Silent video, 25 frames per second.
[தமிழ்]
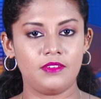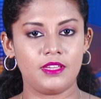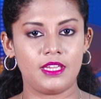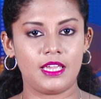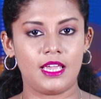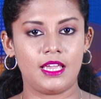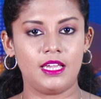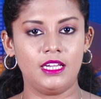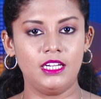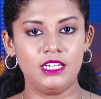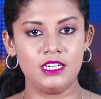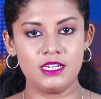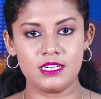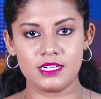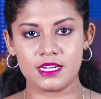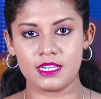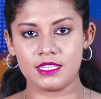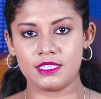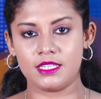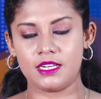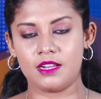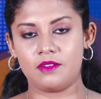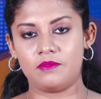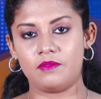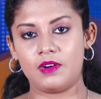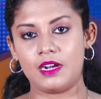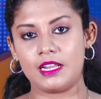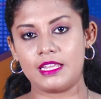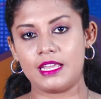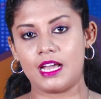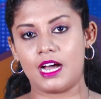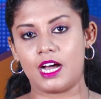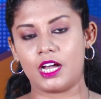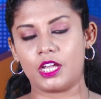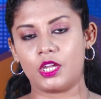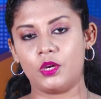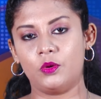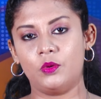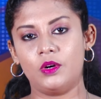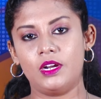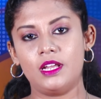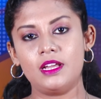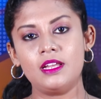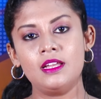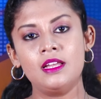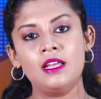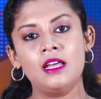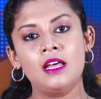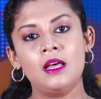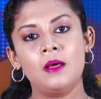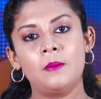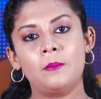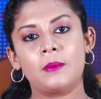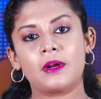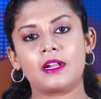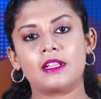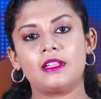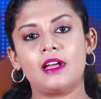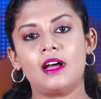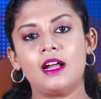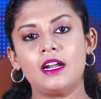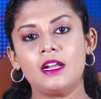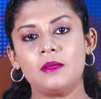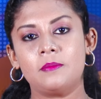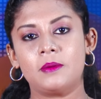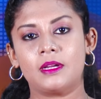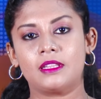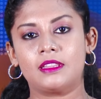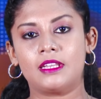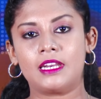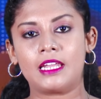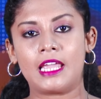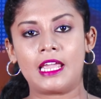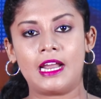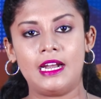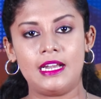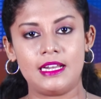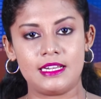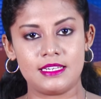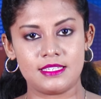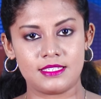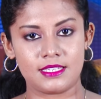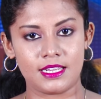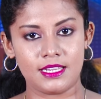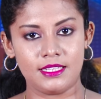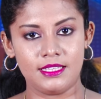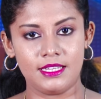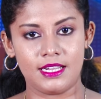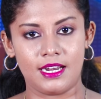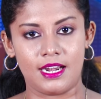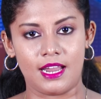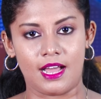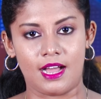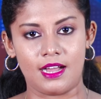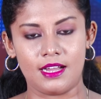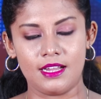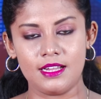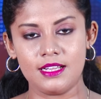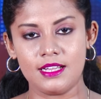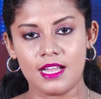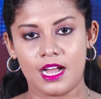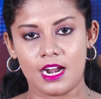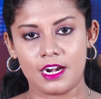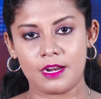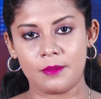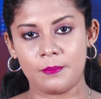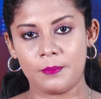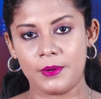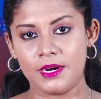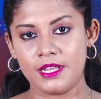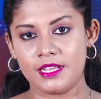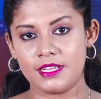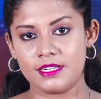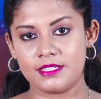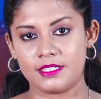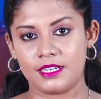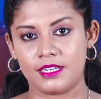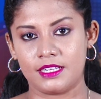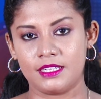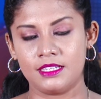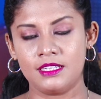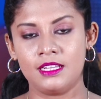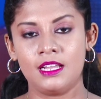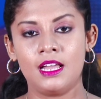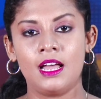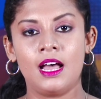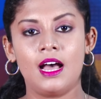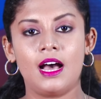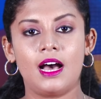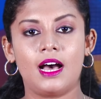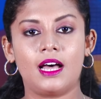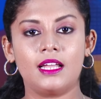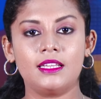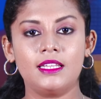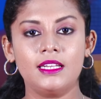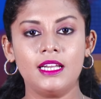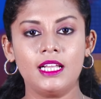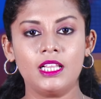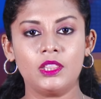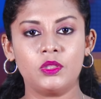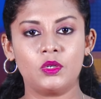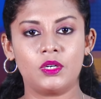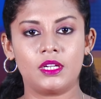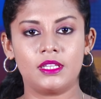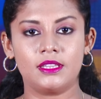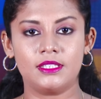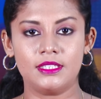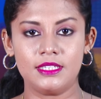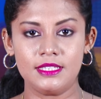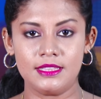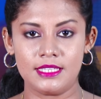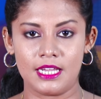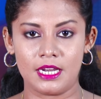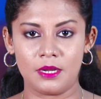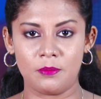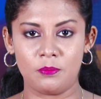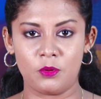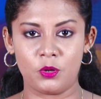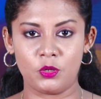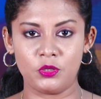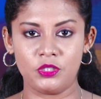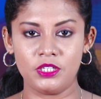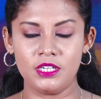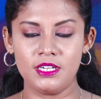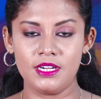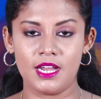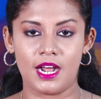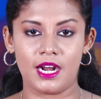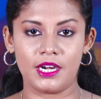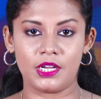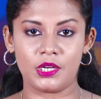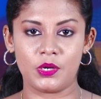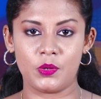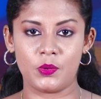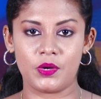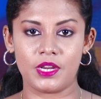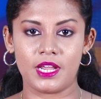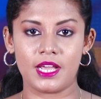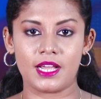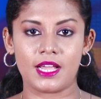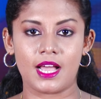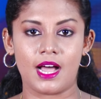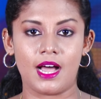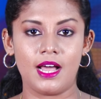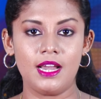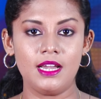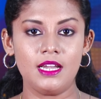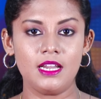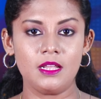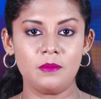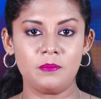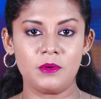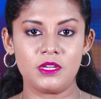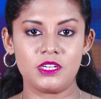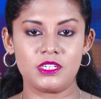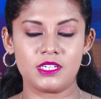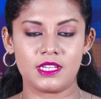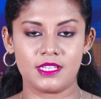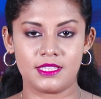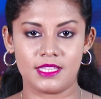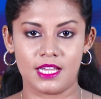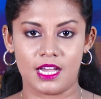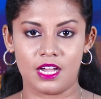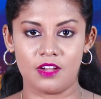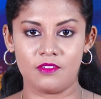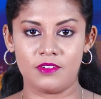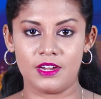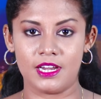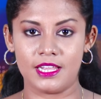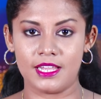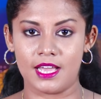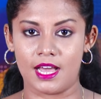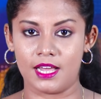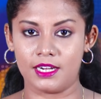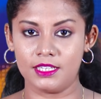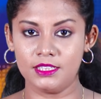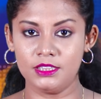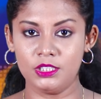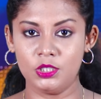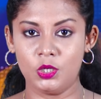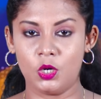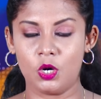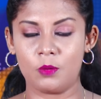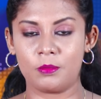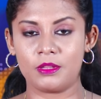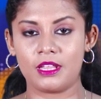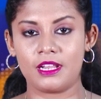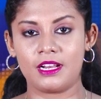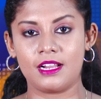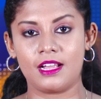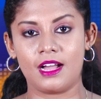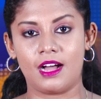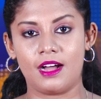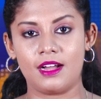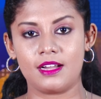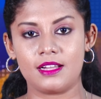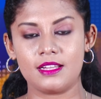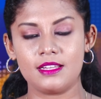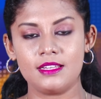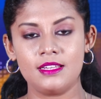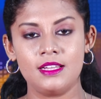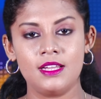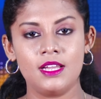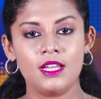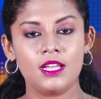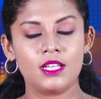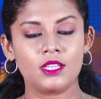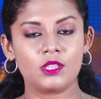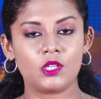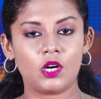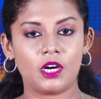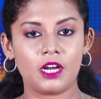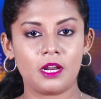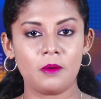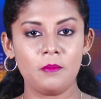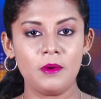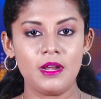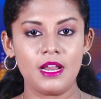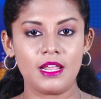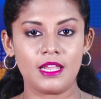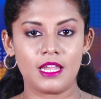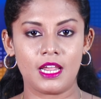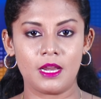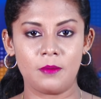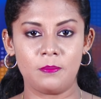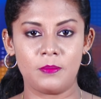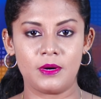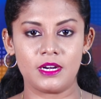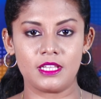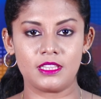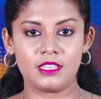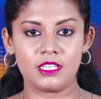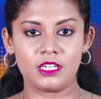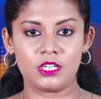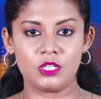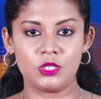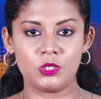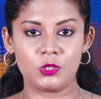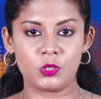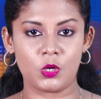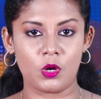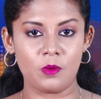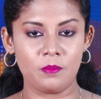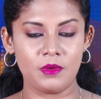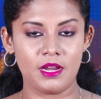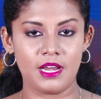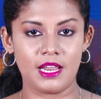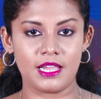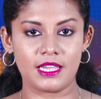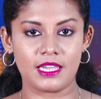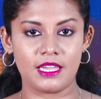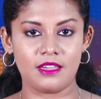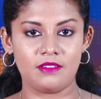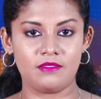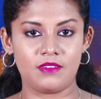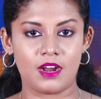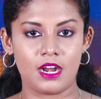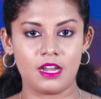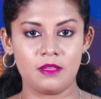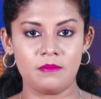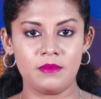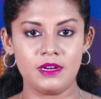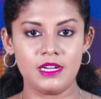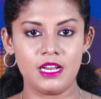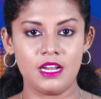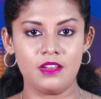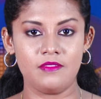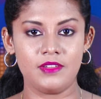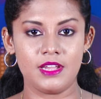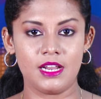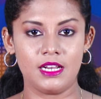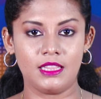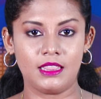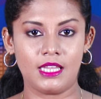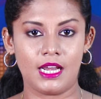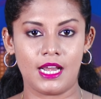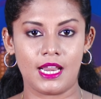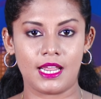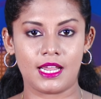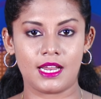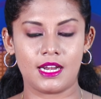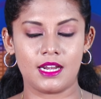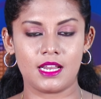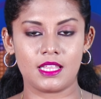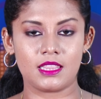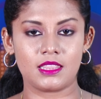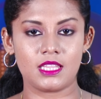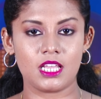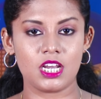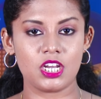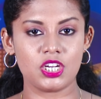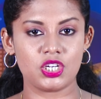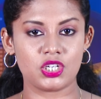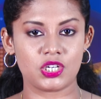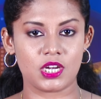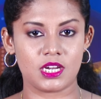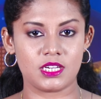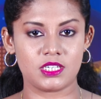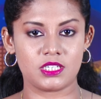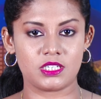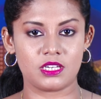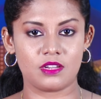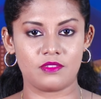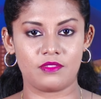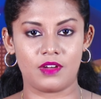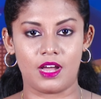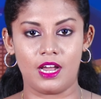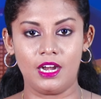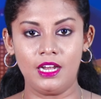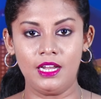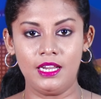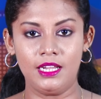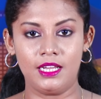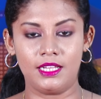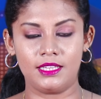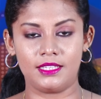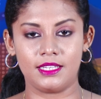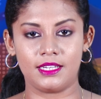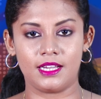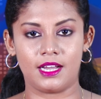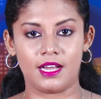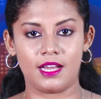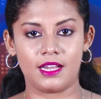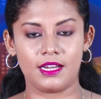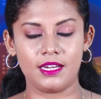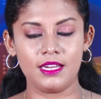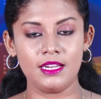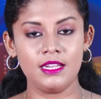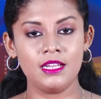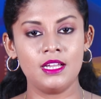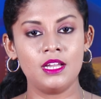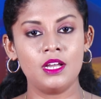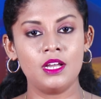இவையே இன்றைய தினம் வெளியாகியுள்ள பிரதான பத்திரிகைகளின் செய்திகளாக காணப்படுகின்றன அதனைத் தொடர்ந்து தற்போது நாட்டினுடைய காலநிலை பற்றிய தகவலை அறிந்து கொள்வதற்காக தொடர்பினை ஏற்படுத்துகின்றோம் இலங்கை வளிமண்டலவியல் திணைக்களத்தின் சிரேஷ்ட வானிலை அதிகாரி